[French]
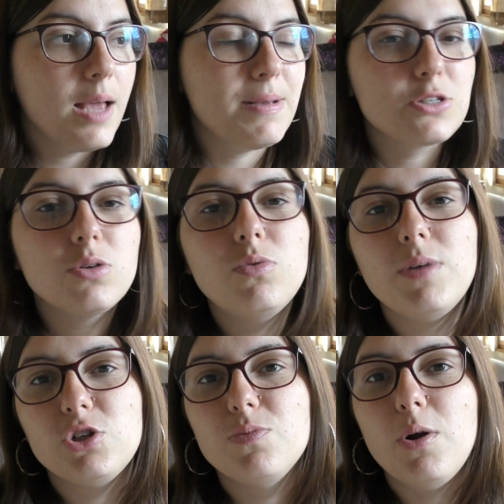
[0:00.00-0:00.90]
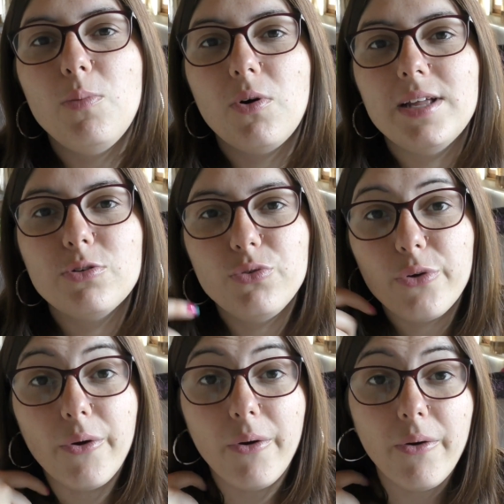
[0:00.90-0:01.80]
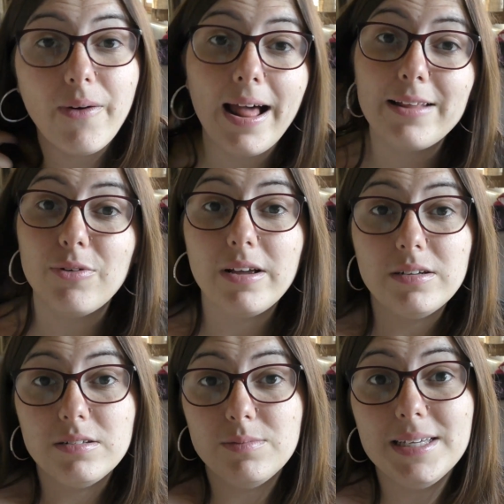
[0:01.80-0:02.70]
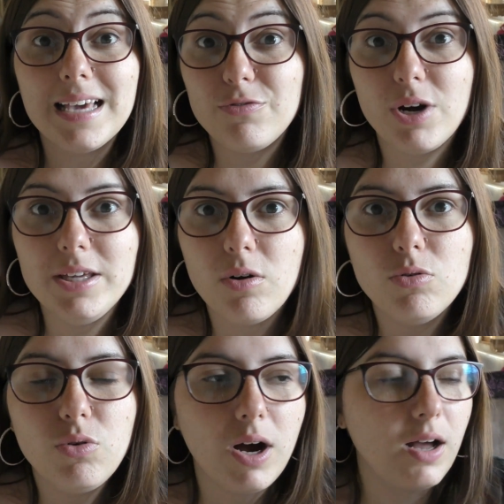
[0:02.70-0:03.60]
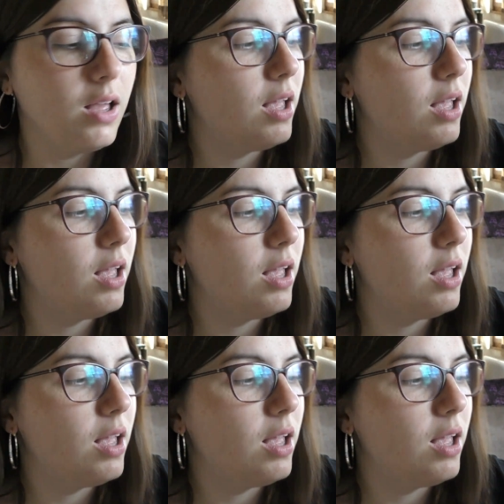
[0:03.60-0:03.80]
Parce que bon, bah, je vais pas lui prendre un truc, euh, voilà, tu vois, méga voyant ou quoi.